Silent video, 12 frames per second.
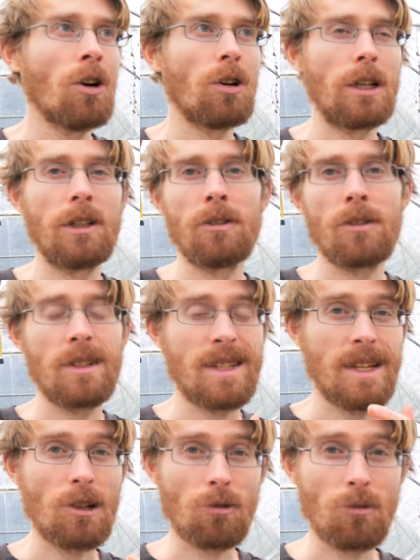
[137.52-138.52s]
oder dann
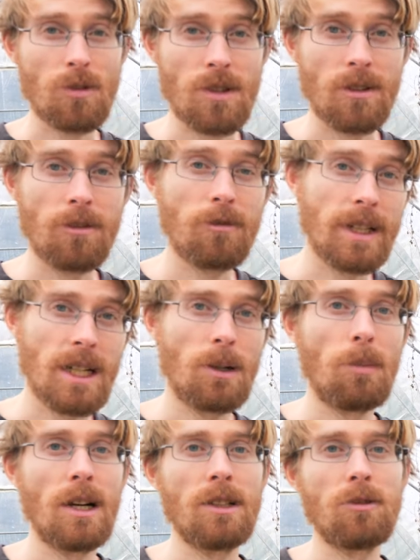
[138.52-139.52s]
sehr große
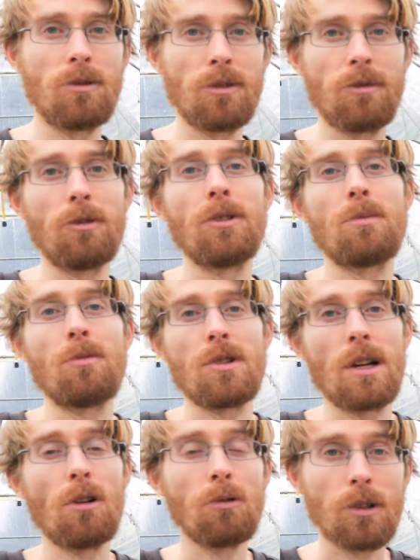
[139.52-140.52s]
Flickarbeiten durchführen. Das
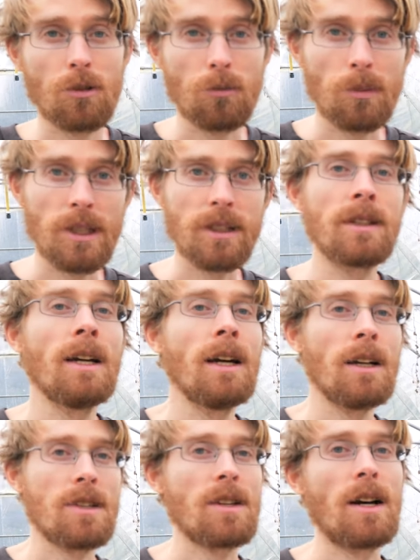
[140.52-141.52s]
muss ja auch nicht unbedingt
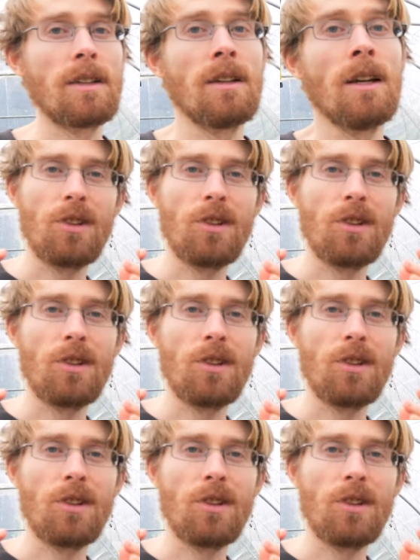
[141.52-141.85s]
sein.